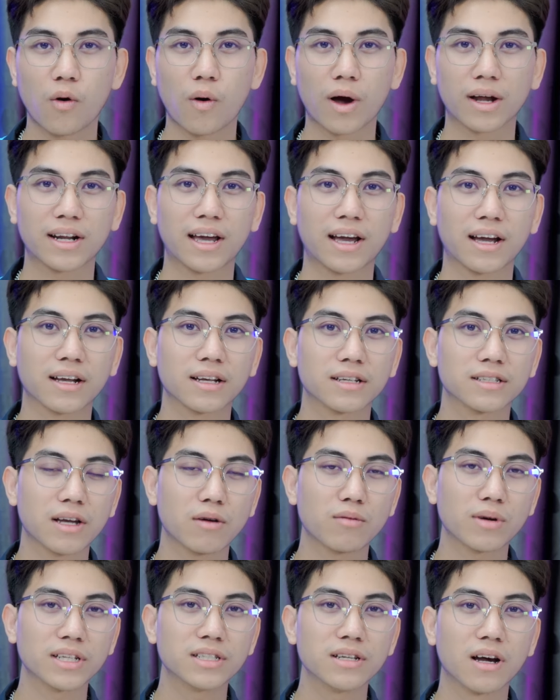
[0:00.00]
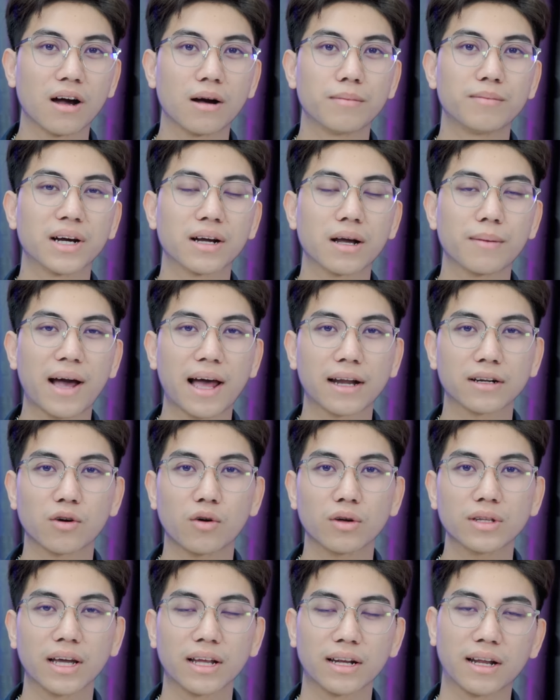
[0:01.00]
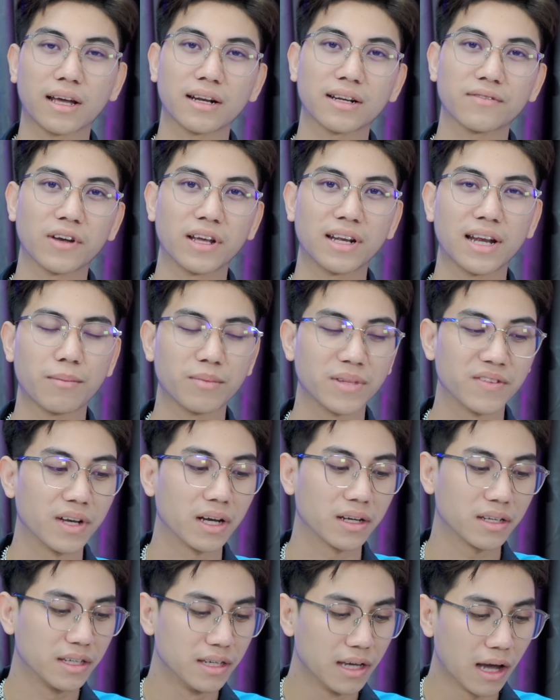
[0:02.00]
Hoặc là trong cái trường hợp mà các bạn có thể là phải làm việc